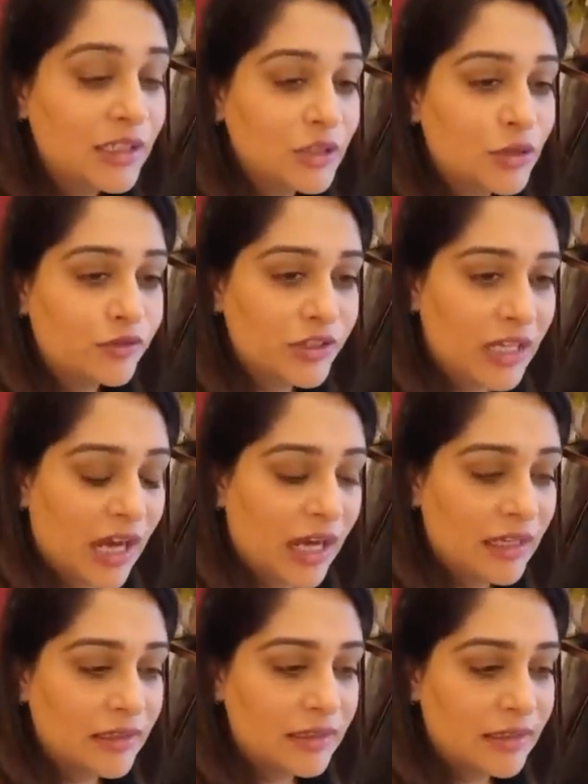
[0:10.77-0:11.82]
तो
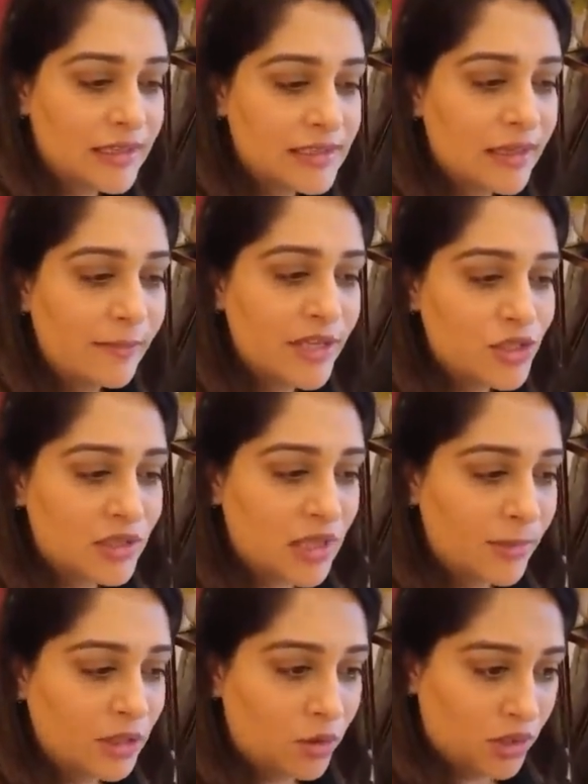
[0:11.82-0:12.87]
फिलहाल इसलिए मैं
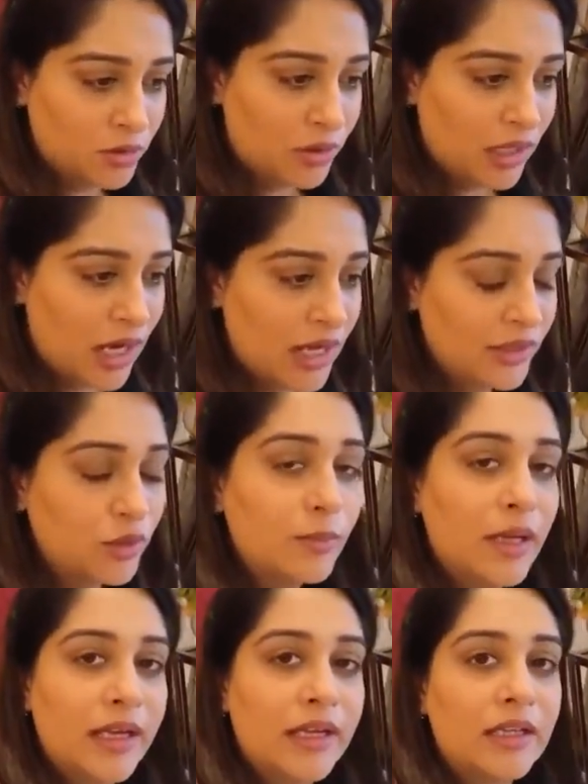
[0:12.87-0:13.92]
जितना भी थोड़ा थोड़ा खा रही हूँ
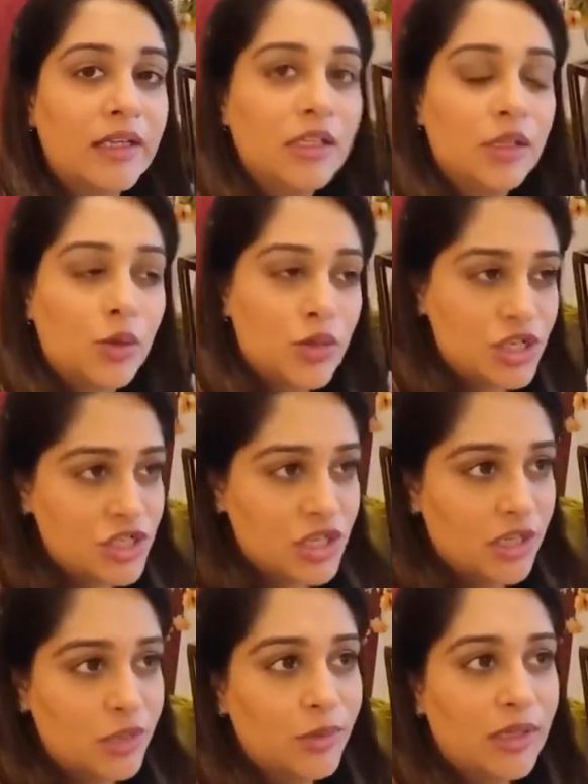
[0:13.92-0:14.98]
मैं कोशिश
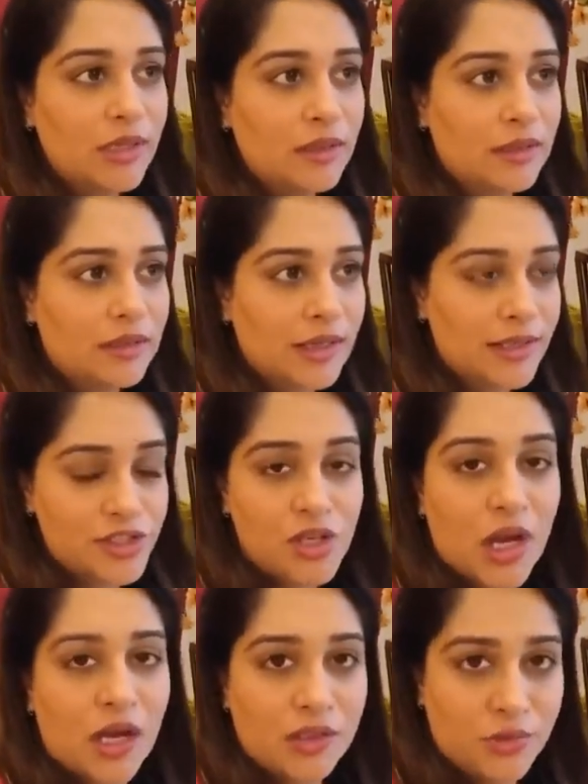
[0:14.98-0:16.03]
कर रही हूँ कि
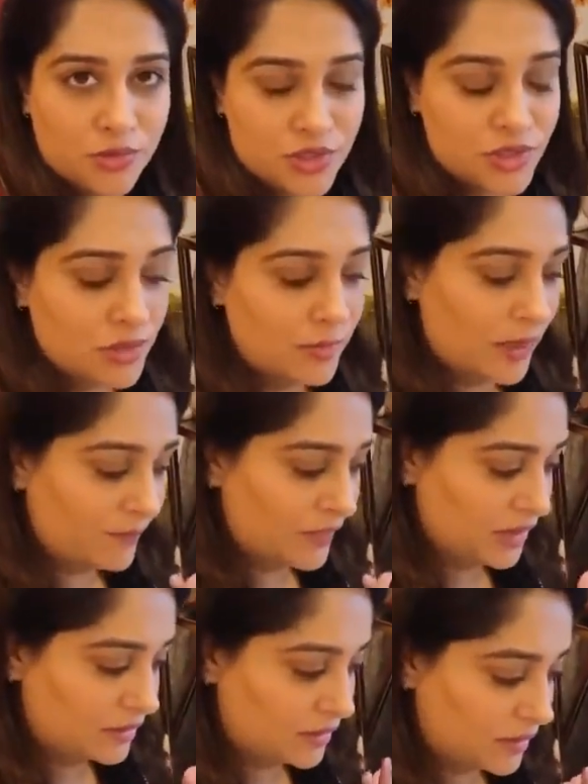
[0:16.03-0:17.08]
अच्छा न्यूट्रिशन मैं
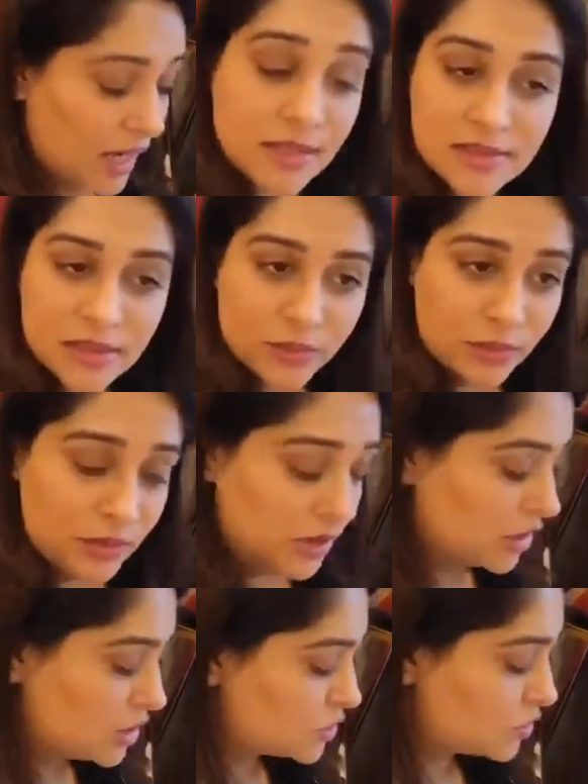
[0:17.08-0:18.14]
अपने अंदर डाल सकूँ
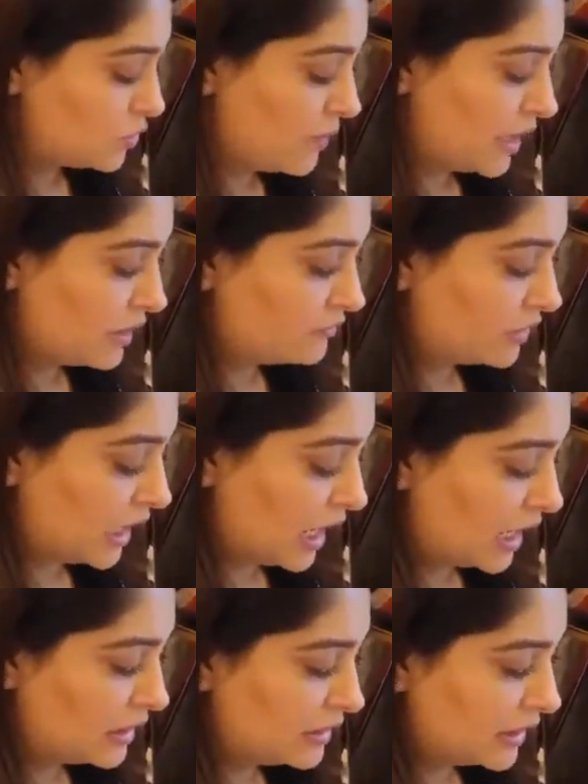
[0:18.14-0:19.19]
सो मैं
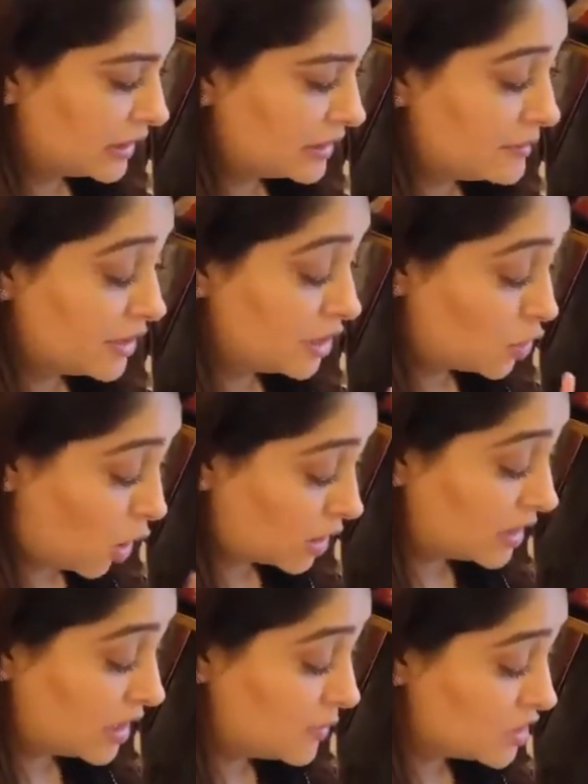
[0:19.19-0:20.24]
फिलहाल निकलने मेरी
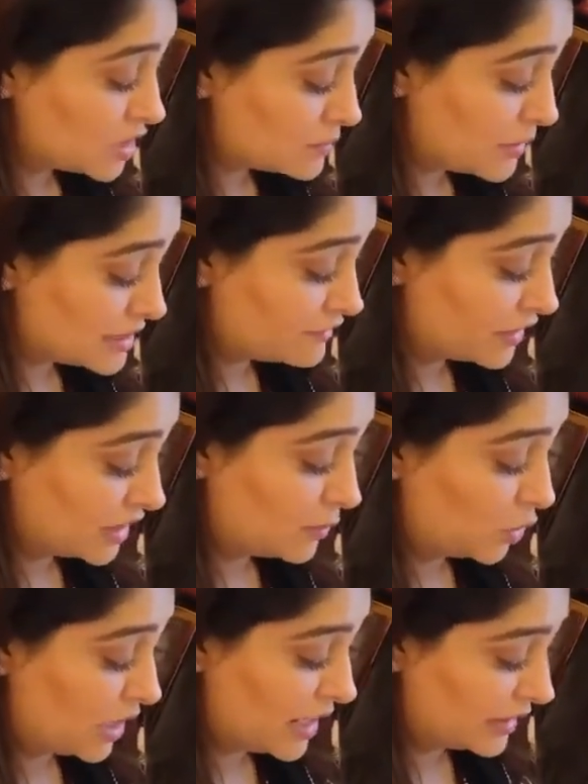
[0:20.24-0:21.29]
डॉक्टर ने मुझे स्पेसिफिकली
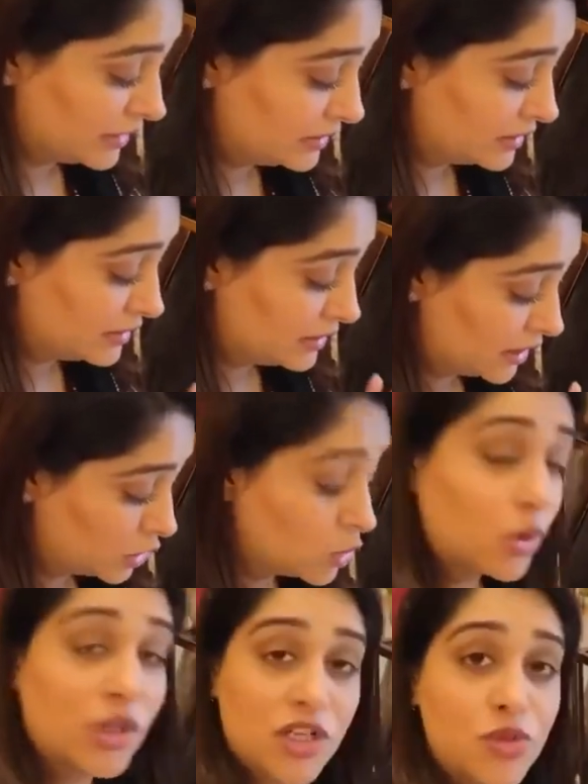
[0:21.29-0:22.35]
बोला है कि दिन के
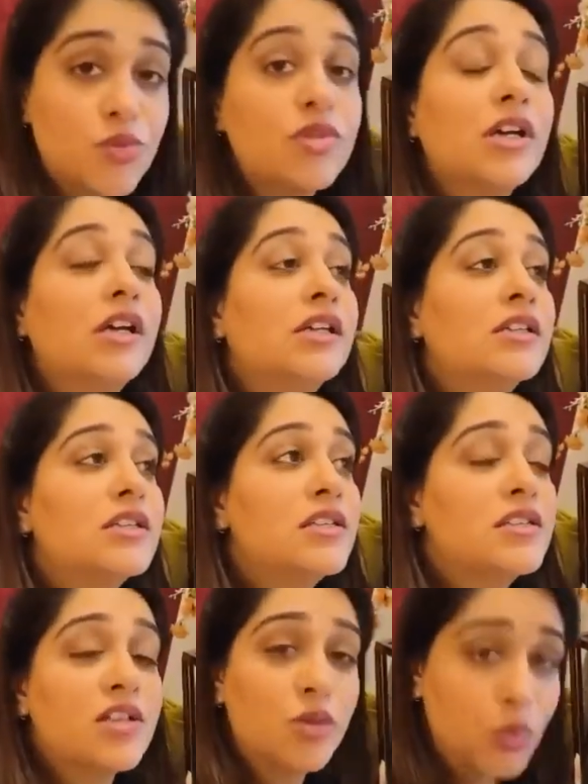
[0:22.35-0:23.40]
दो खजूर
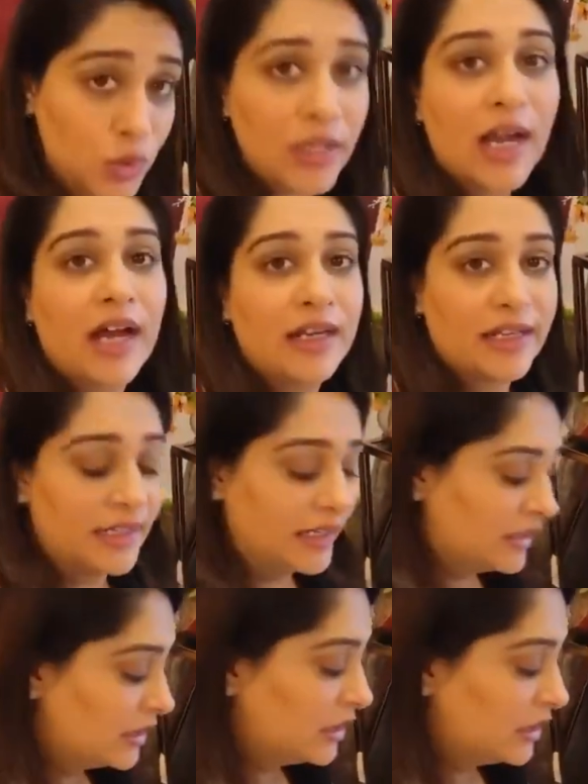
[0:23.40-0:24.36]
ज़रूर खाने हैं